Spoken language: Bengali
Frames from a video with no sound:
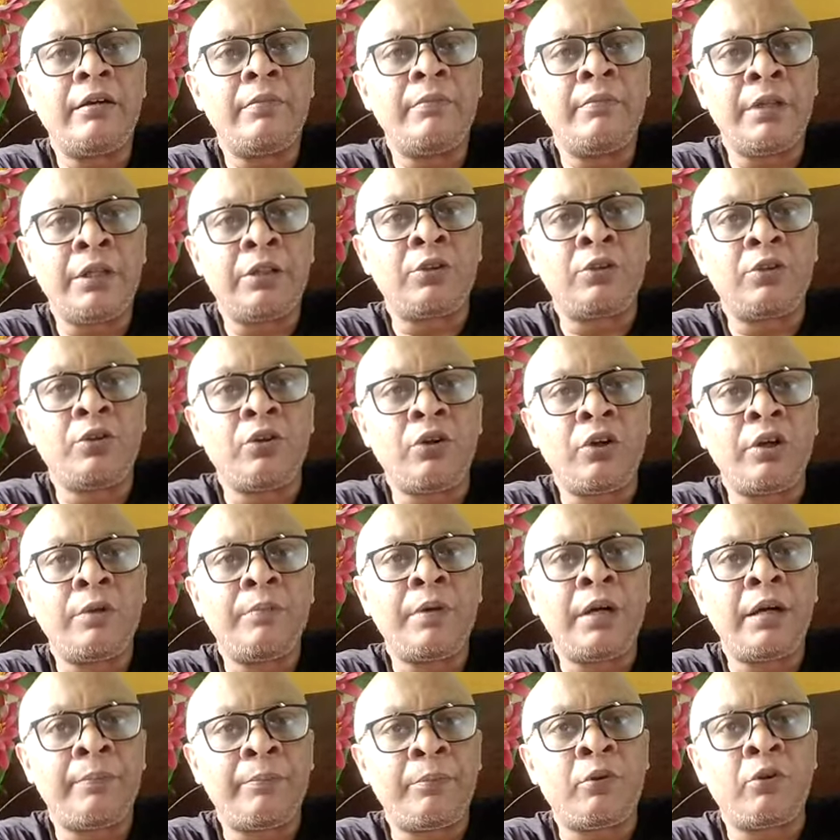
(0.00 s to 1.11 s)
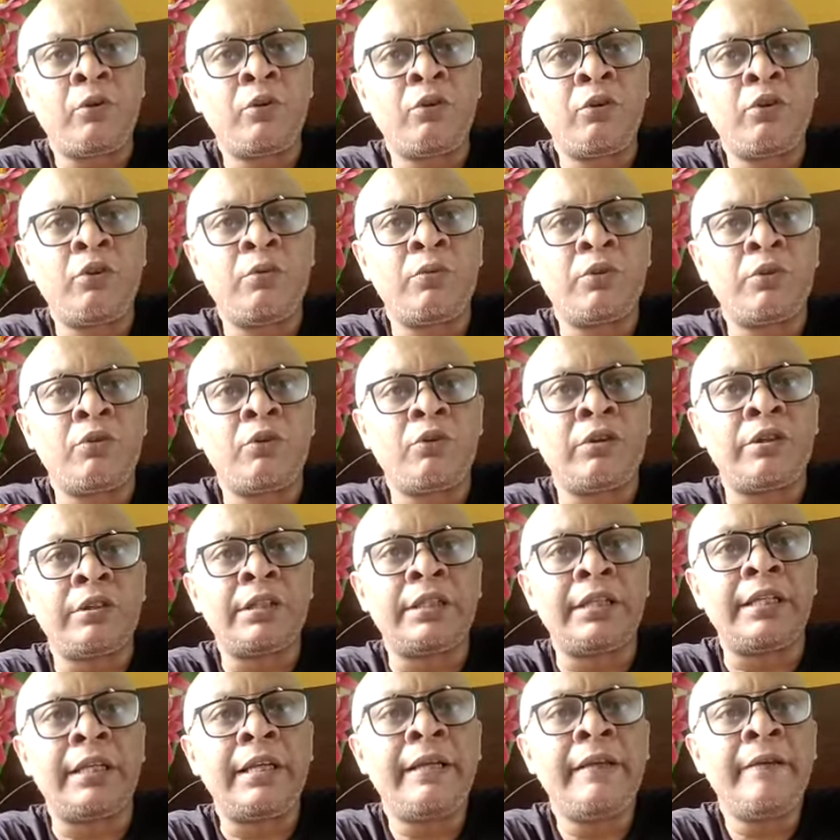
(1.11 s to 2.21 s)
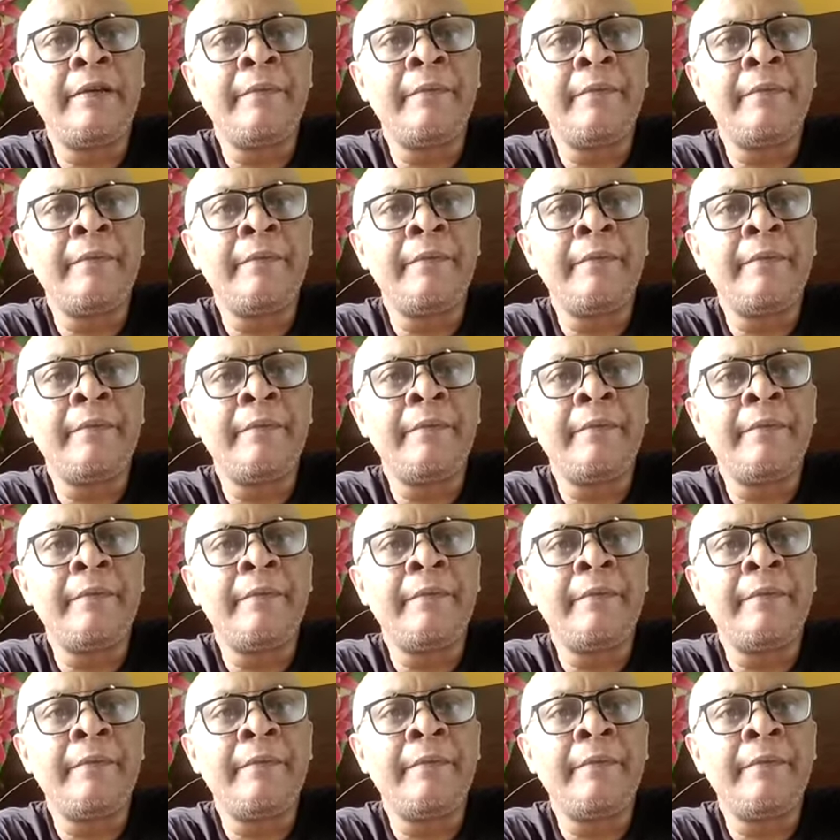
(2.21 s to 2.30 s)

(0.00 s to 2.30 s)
মৃত্যু হয় বা পরলোক গমন করেন তিনি